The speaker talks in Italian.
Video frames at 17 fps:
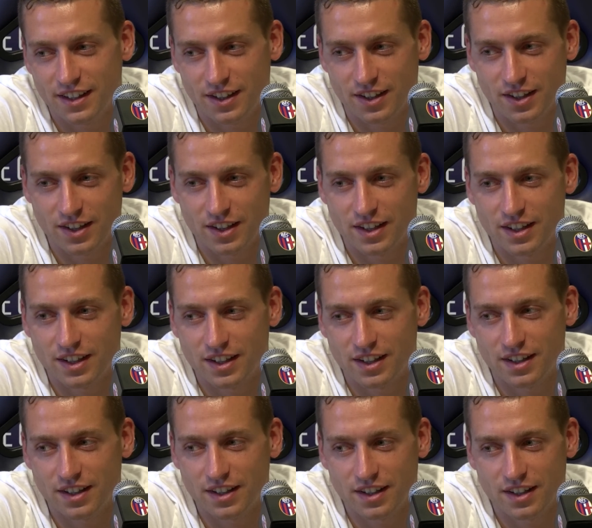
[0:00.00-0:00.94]
eh,
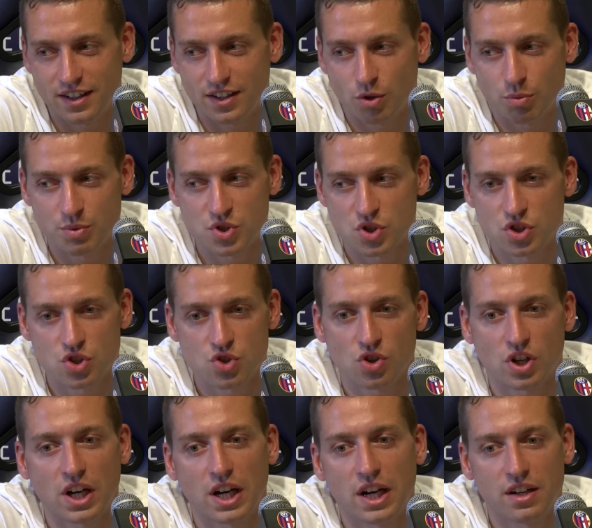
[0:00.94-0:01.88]
ho bisogno di
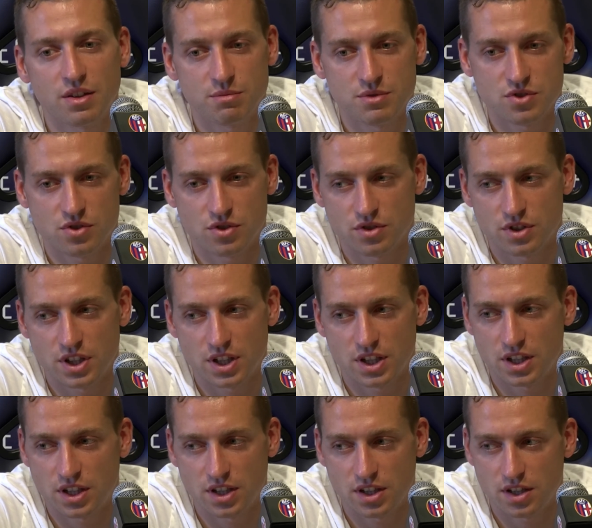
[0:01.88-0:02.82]
giocare, ho bisogno
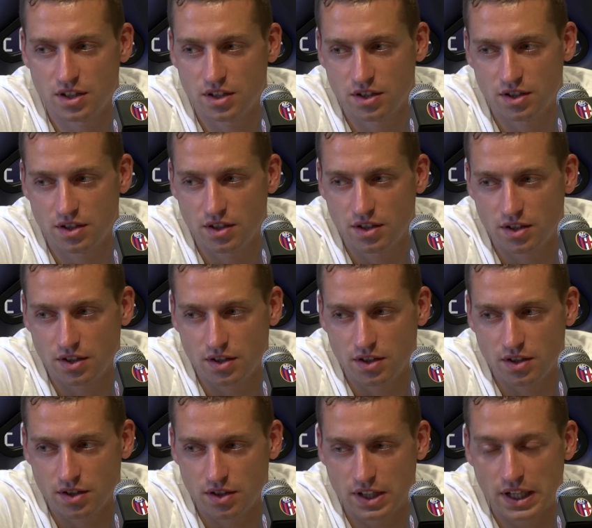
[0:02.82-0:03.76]
di,
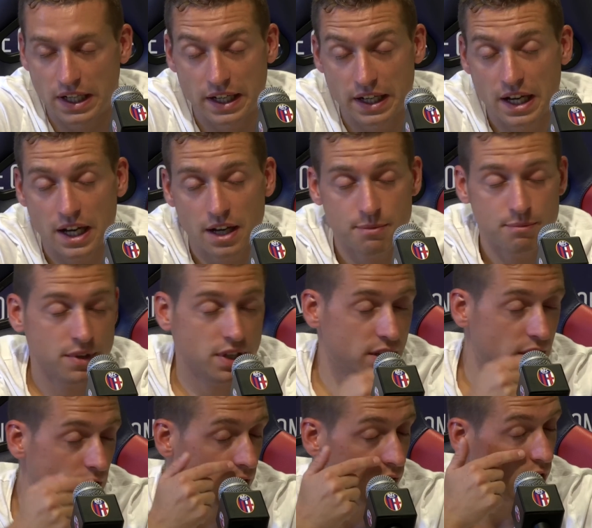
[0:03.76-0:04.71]
di allenarmi,
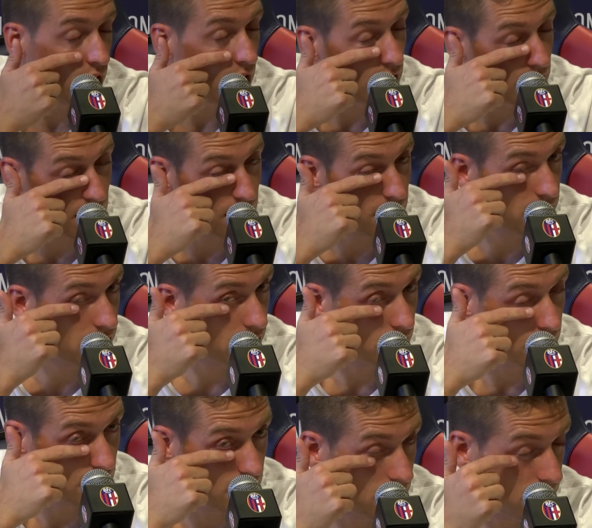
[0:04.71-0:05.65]
di lavorare.
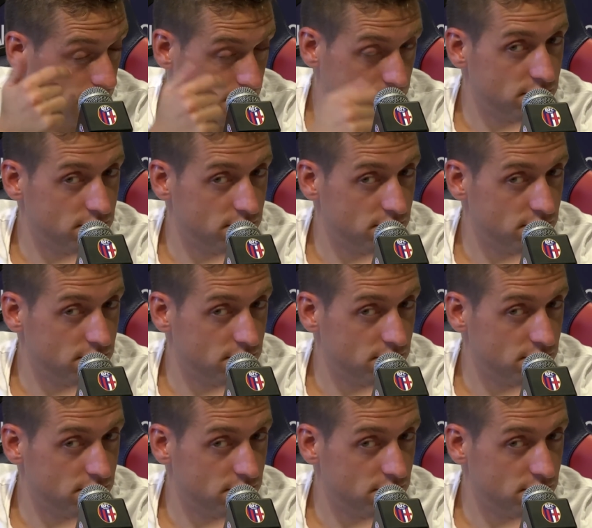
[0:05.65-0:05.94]
E,